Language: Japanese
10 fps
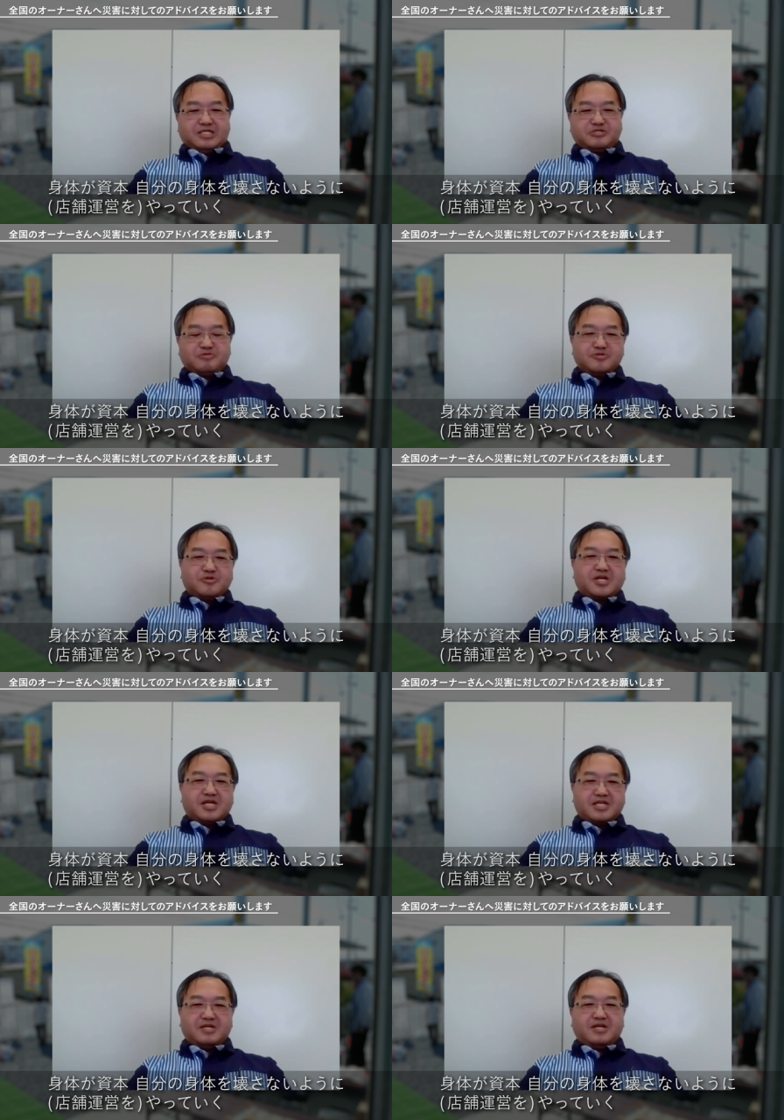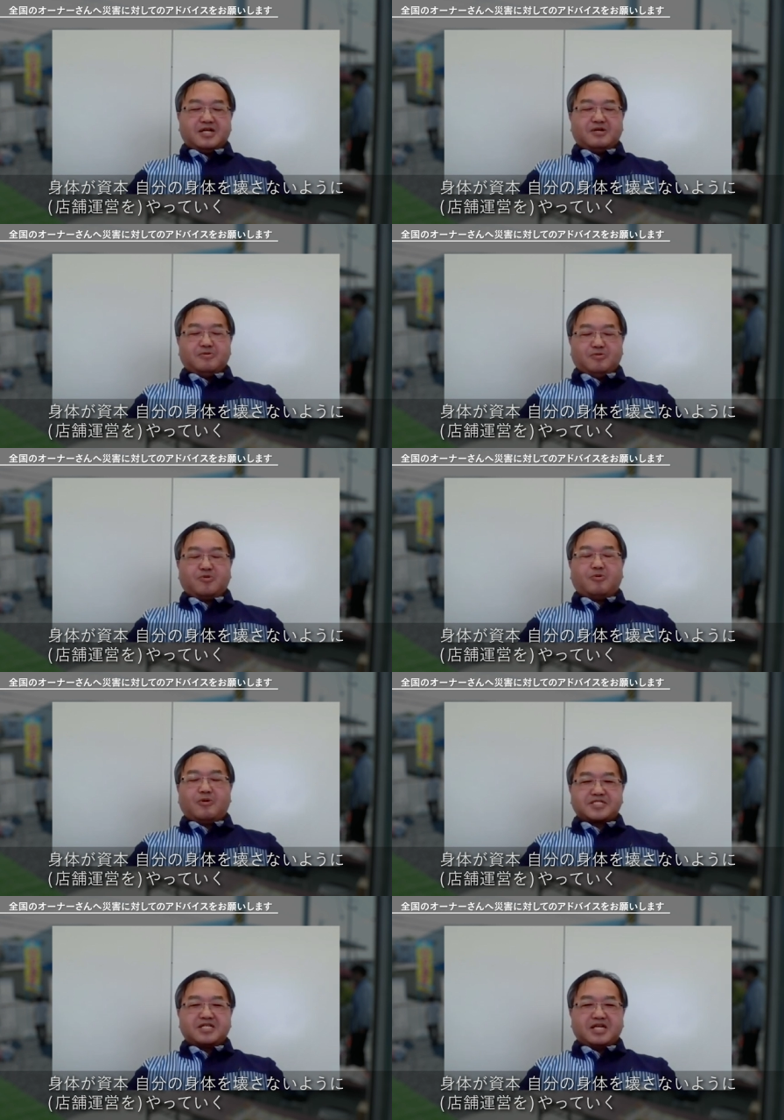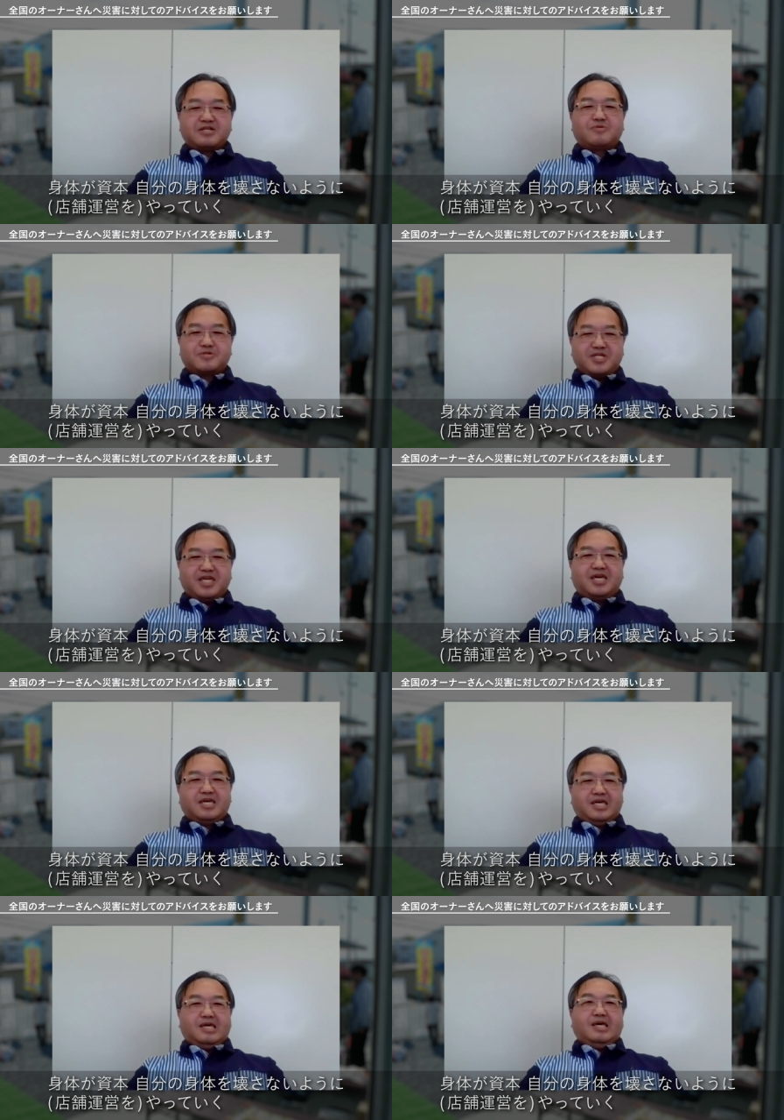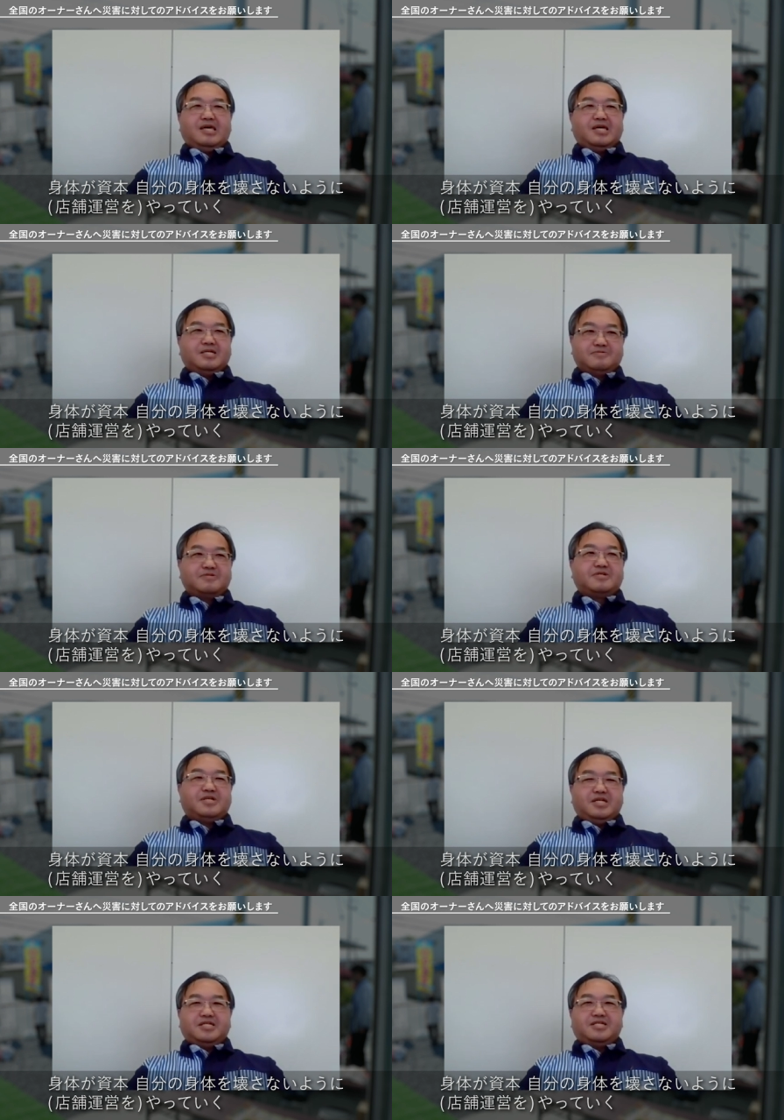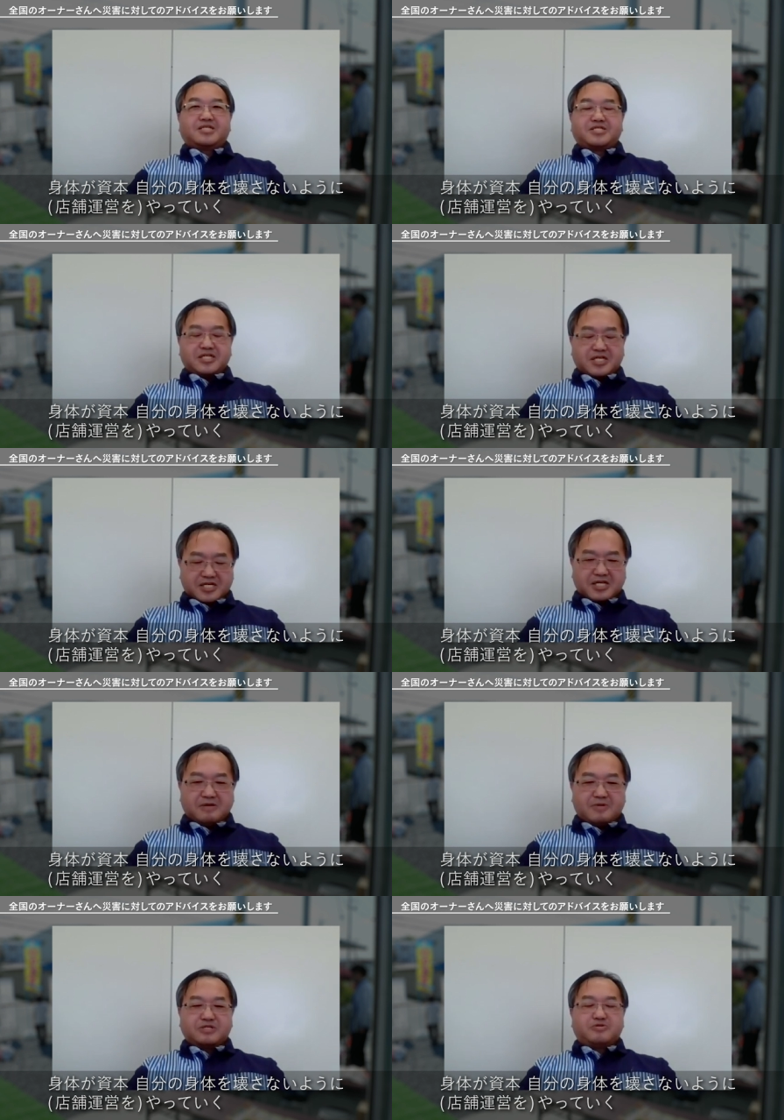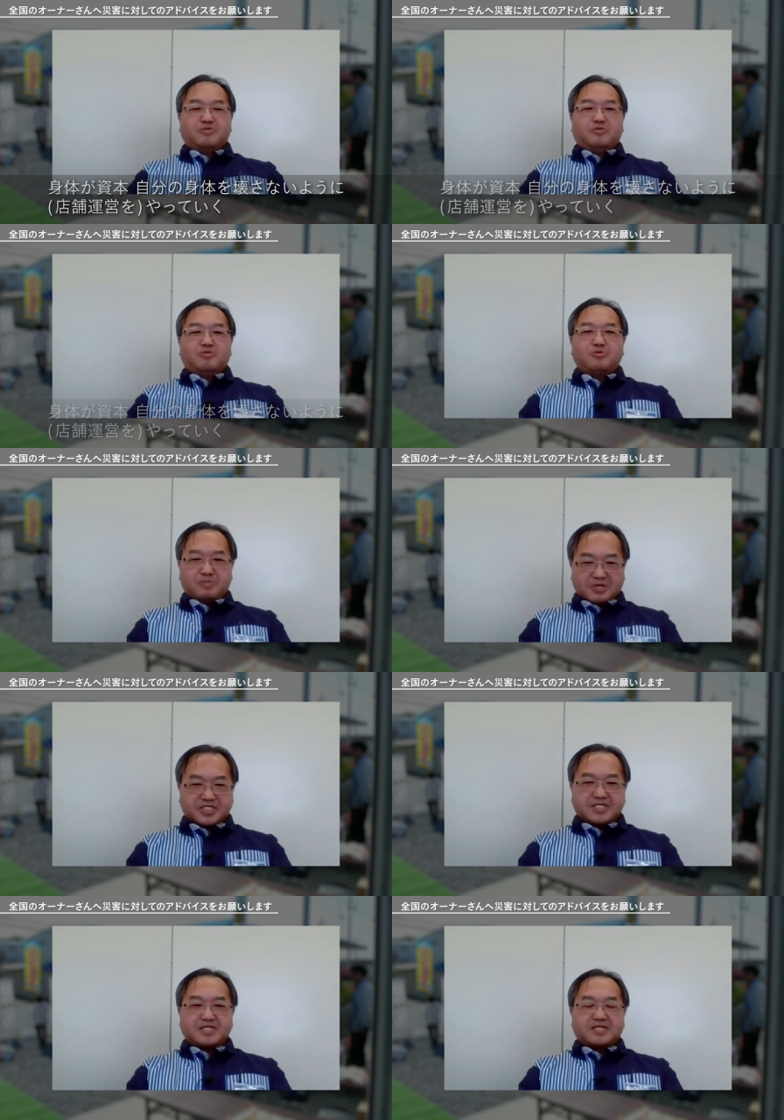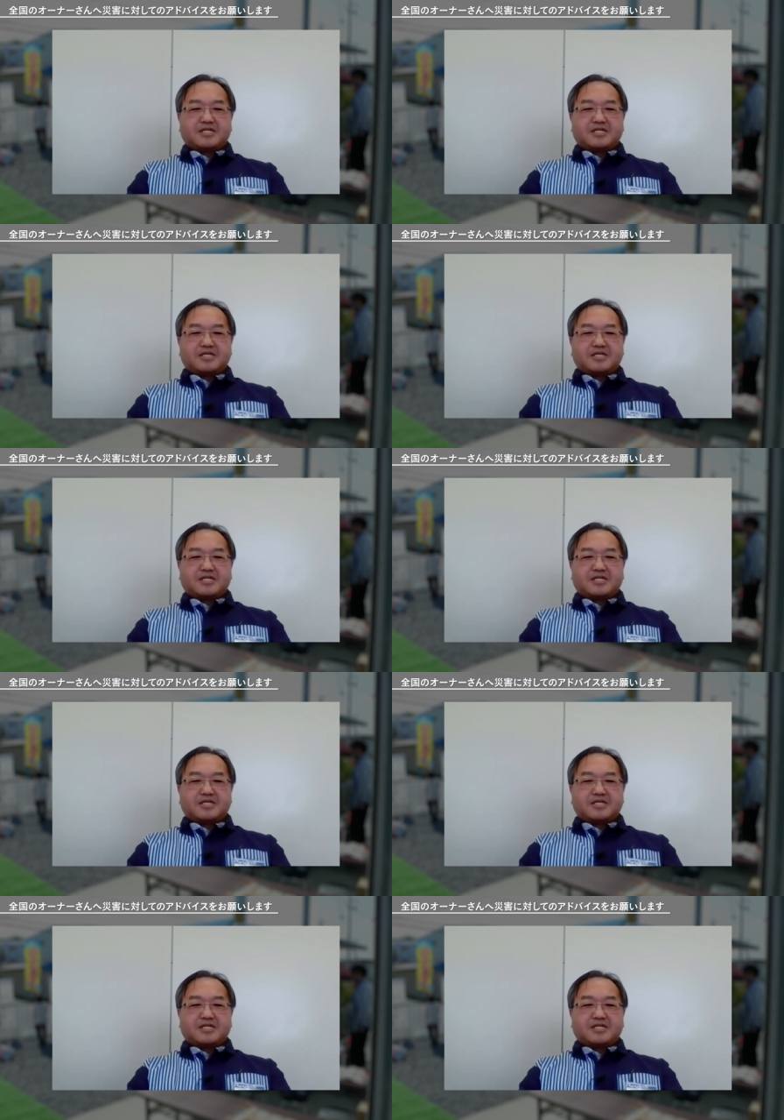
えー、自分の体を壊さないように、うん、やっていただければと思います。